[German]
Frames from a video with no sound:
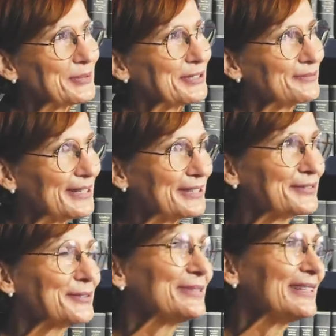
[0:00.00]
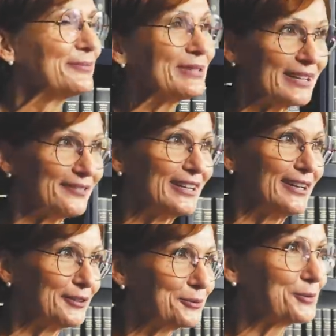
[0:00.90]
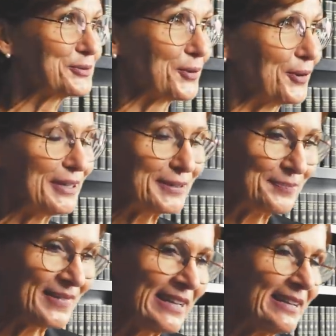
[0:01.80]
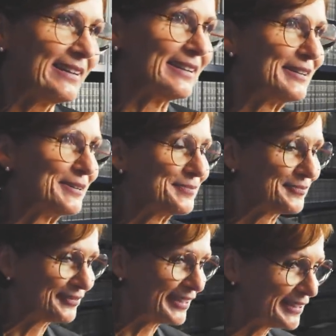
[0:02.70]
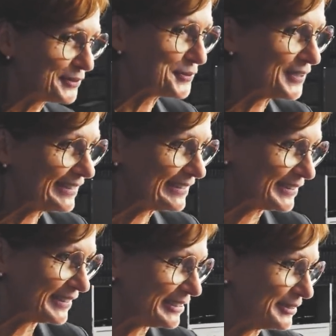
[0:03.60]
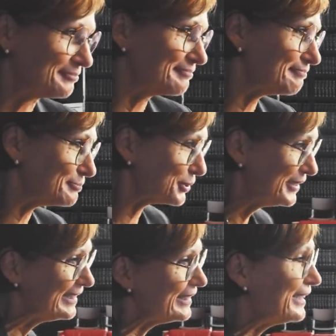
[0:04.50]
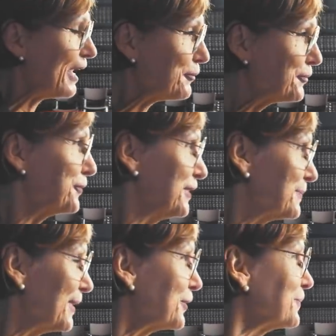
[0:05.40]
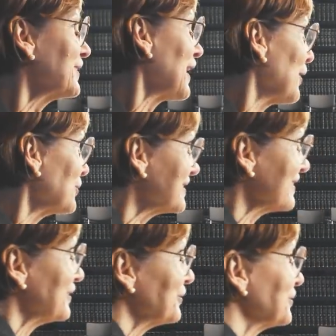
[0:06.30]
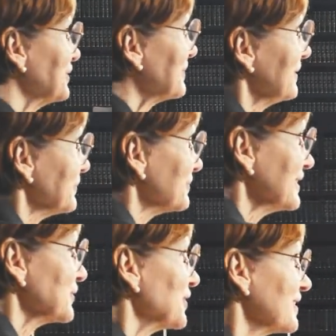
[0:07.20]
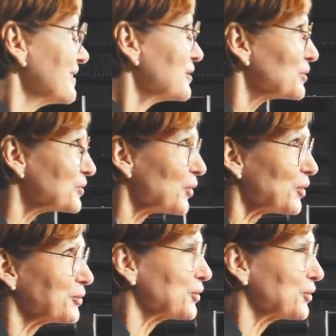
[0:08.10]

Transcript: spielt in meiner Familie mittlerweile eine große Rolle. Ähm, weil natürlich ähm, Politik nie aufhört. Man kommt nach Hause und äh, man ist von der Sitzungswoche